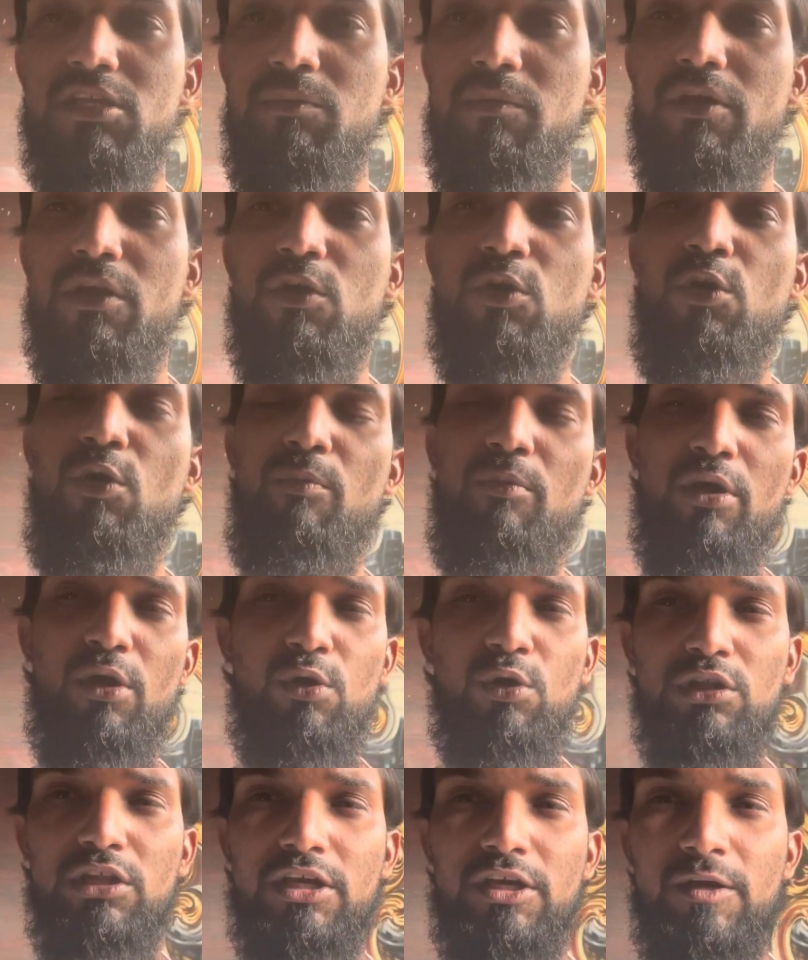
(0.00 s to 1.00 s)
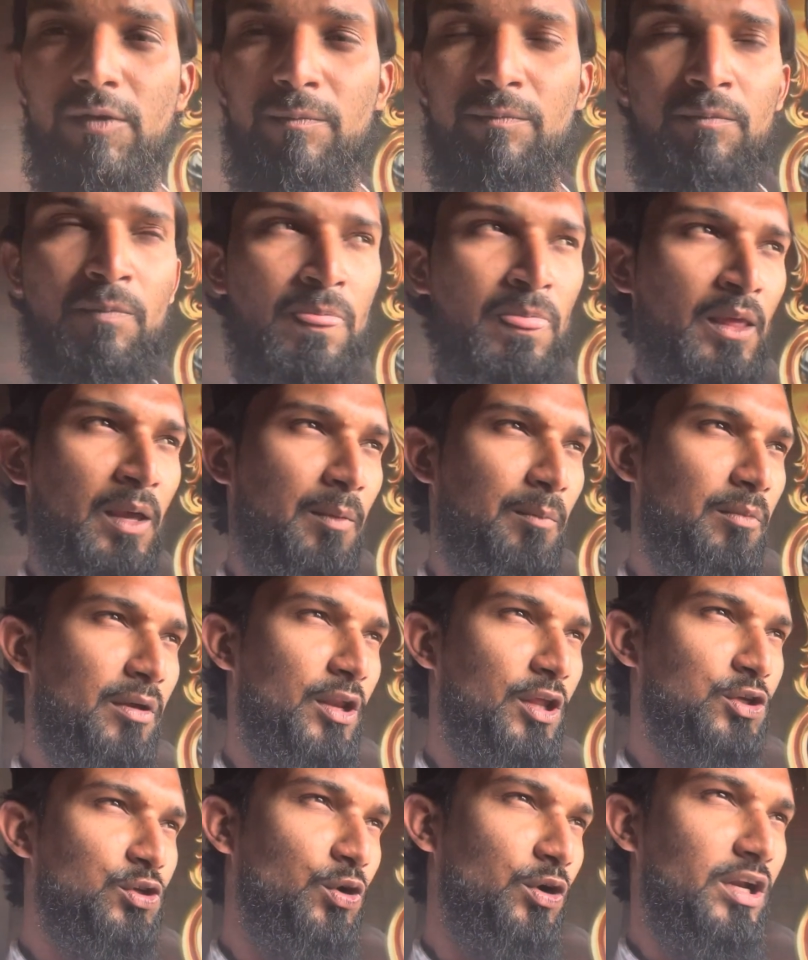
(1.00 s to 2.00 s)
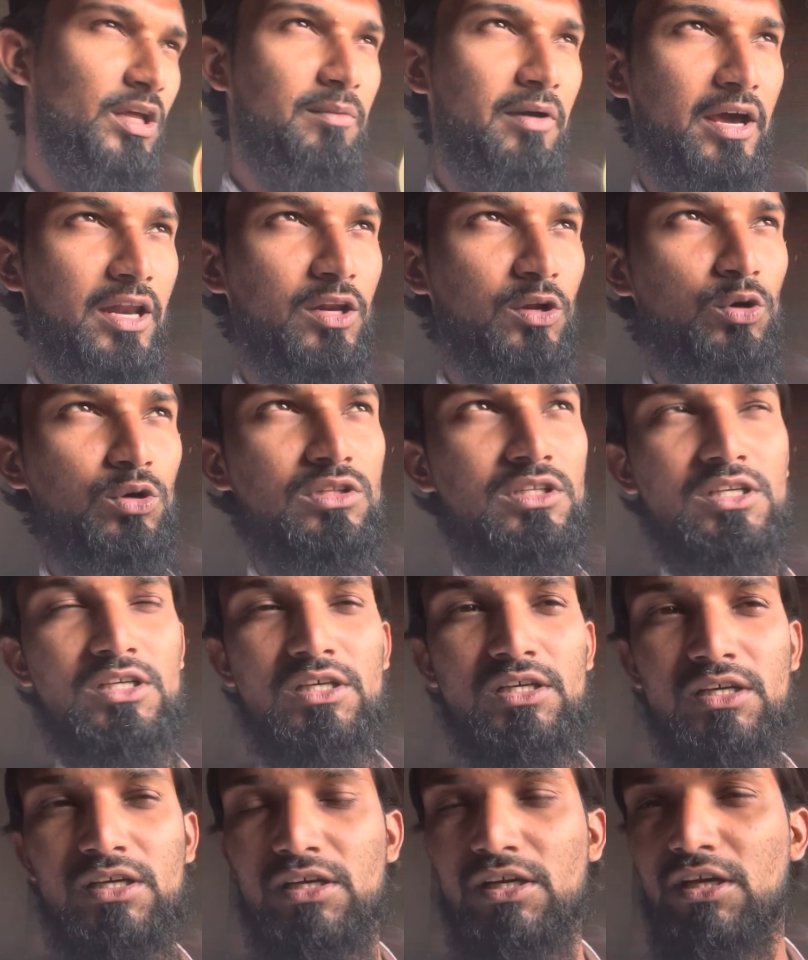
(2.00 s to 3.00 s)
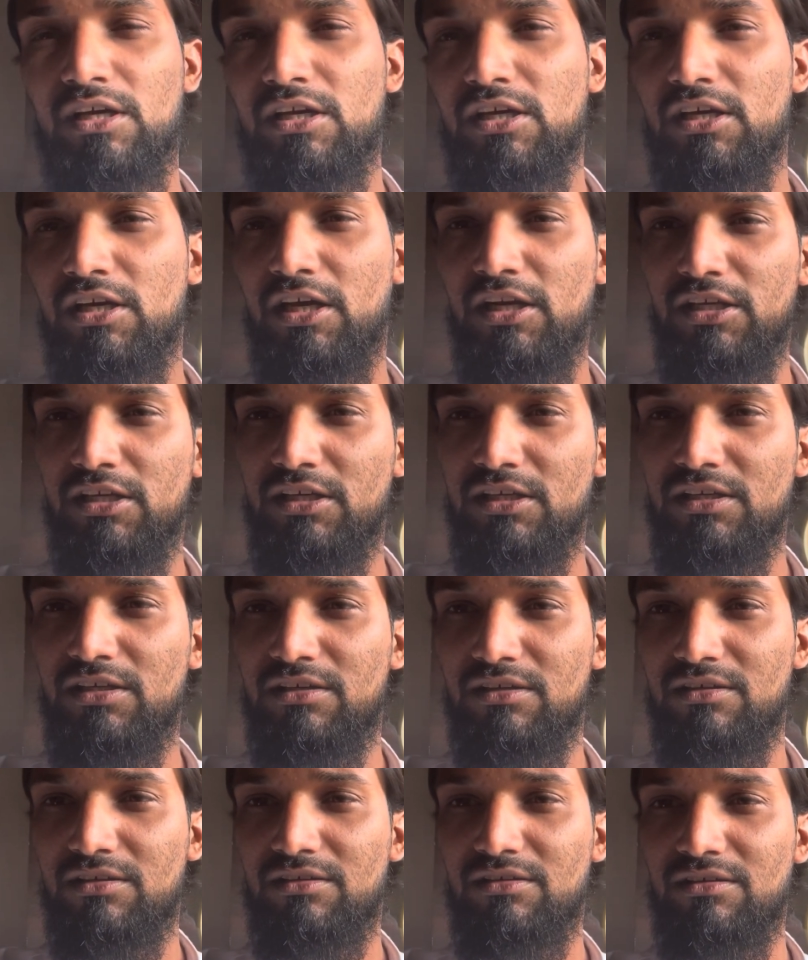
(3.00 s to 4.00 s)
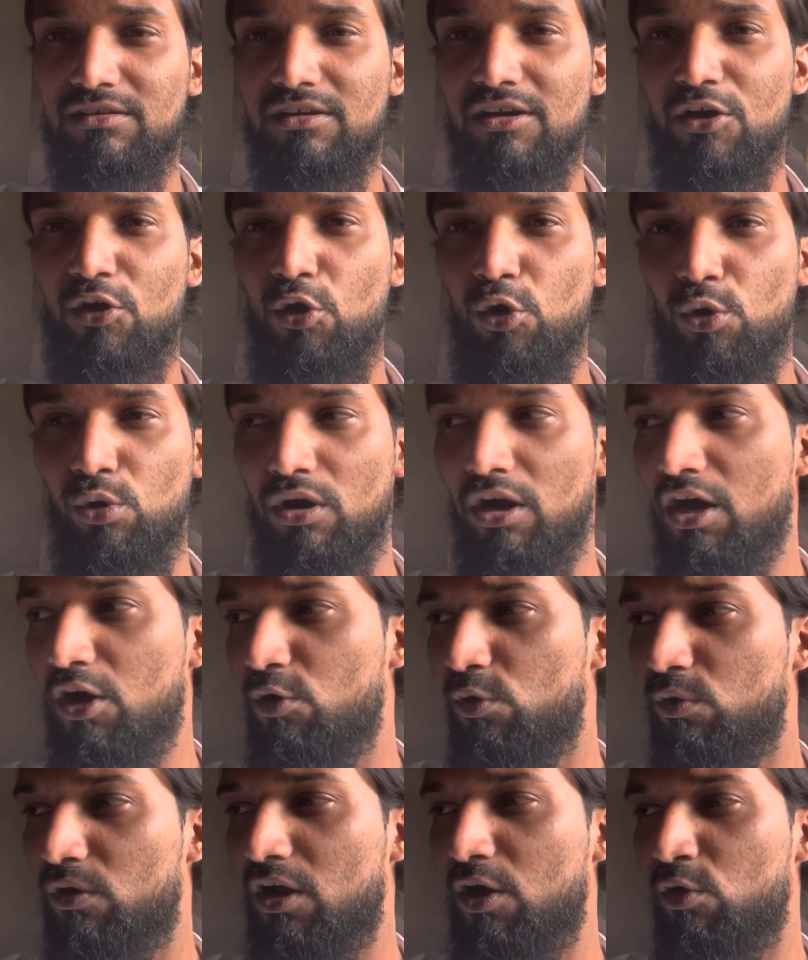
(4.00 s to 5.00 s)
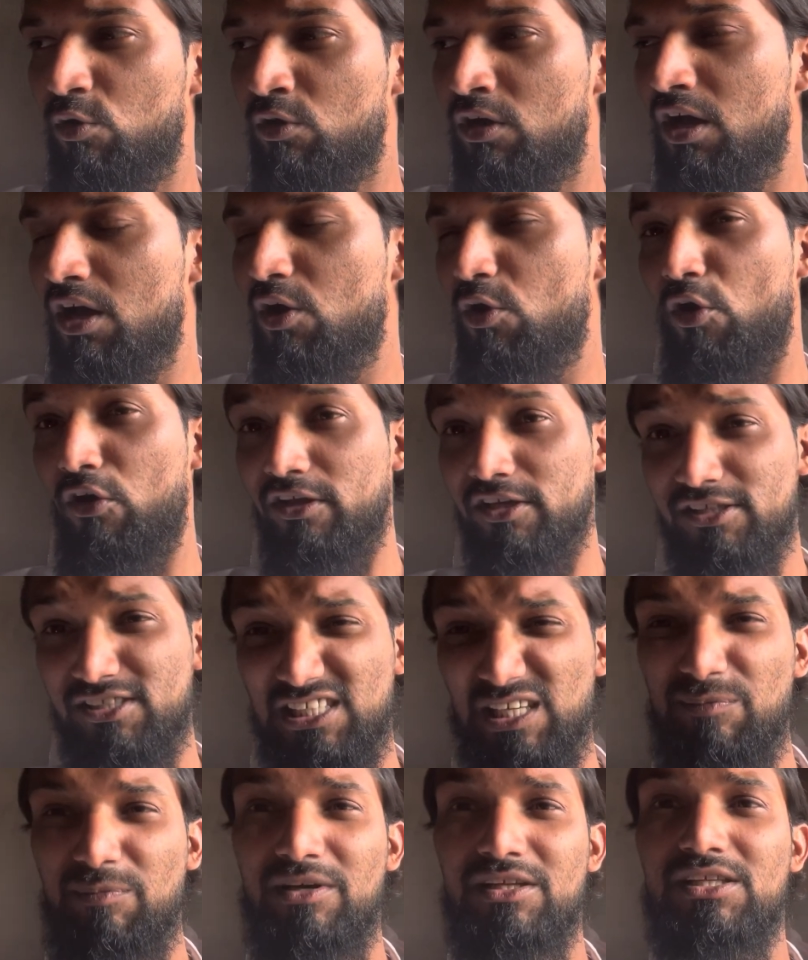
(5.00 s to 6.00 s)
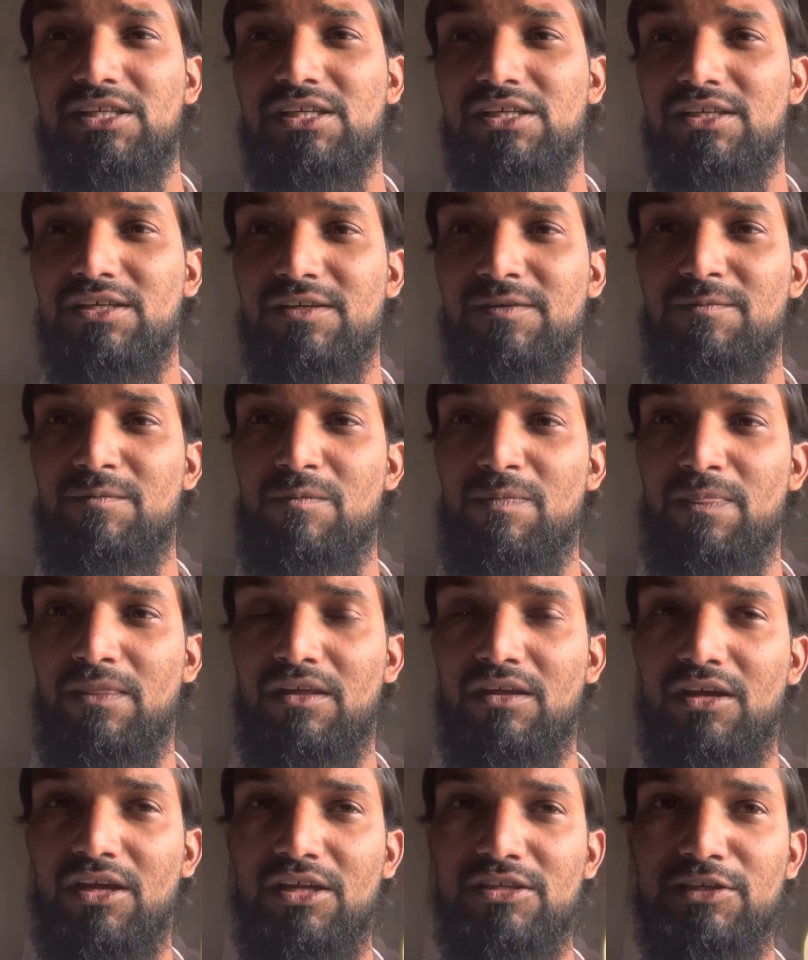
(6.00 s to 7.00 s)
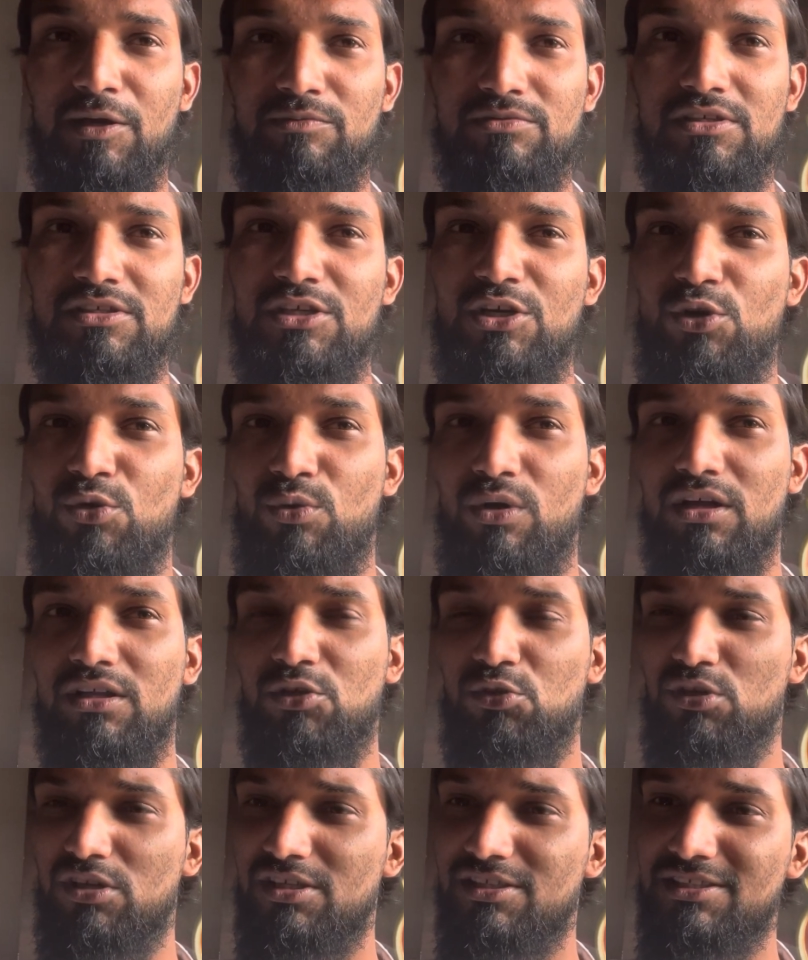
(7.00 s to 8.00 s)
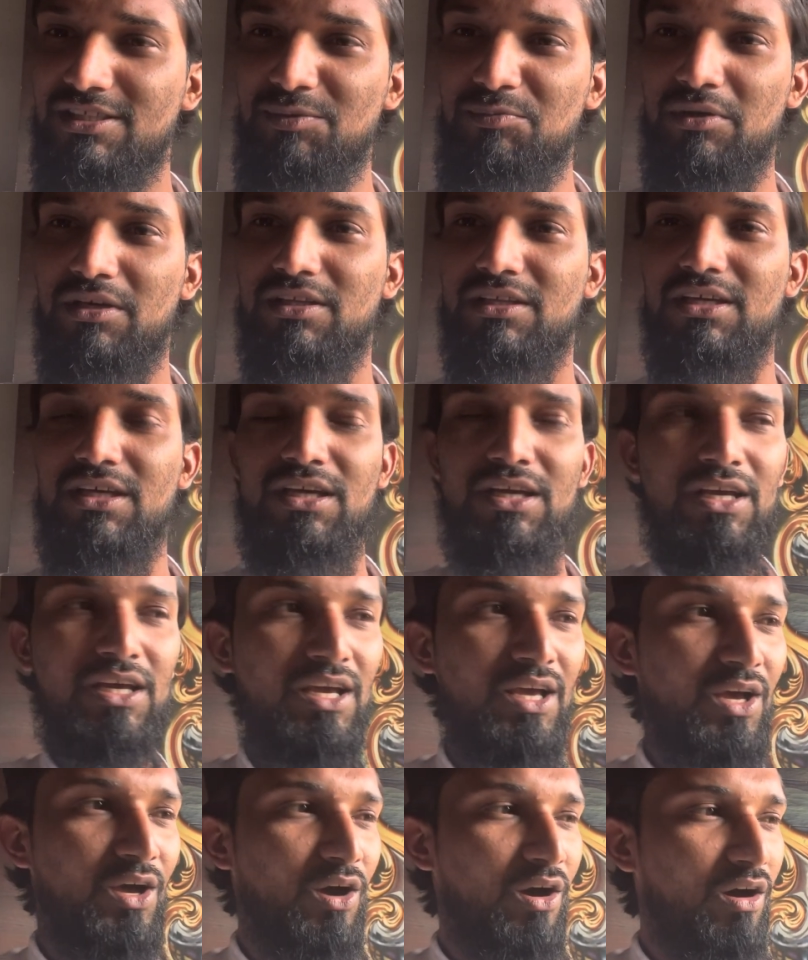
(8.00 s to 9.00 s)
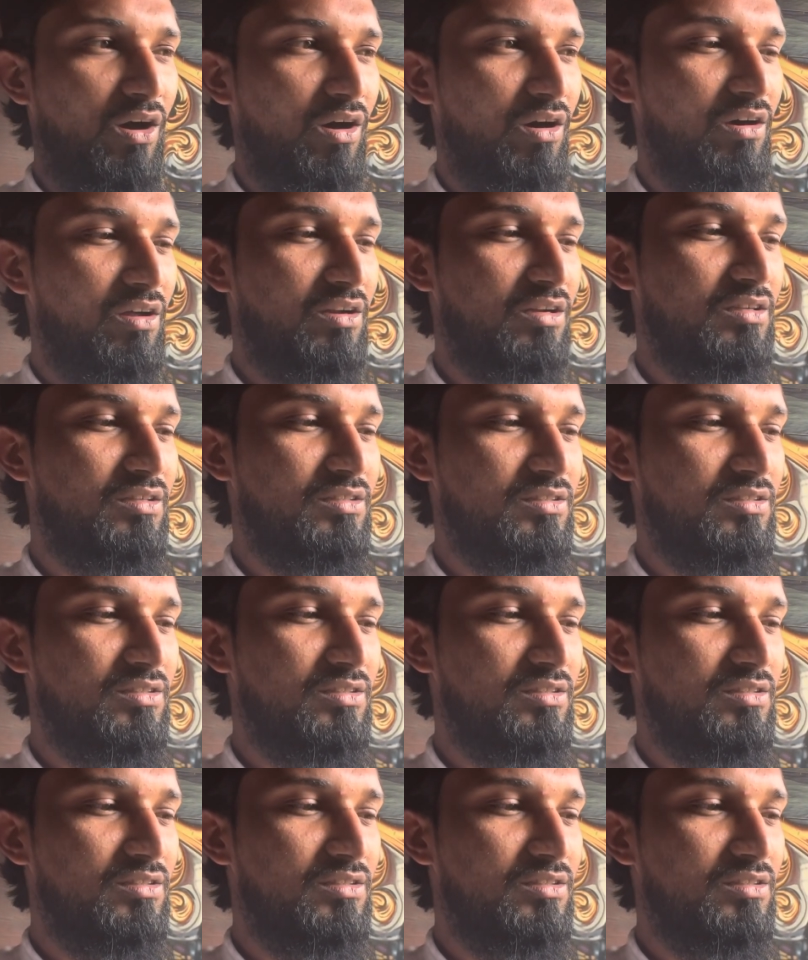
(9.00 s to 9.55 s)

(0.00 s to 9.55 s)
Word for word: थी मेरे को मेरे को थी मेरी छोटी बहन को थी कि यानी एक होना होना होना और इसी पे थी यानी जब से ये हुआ था तो इसी पे थी और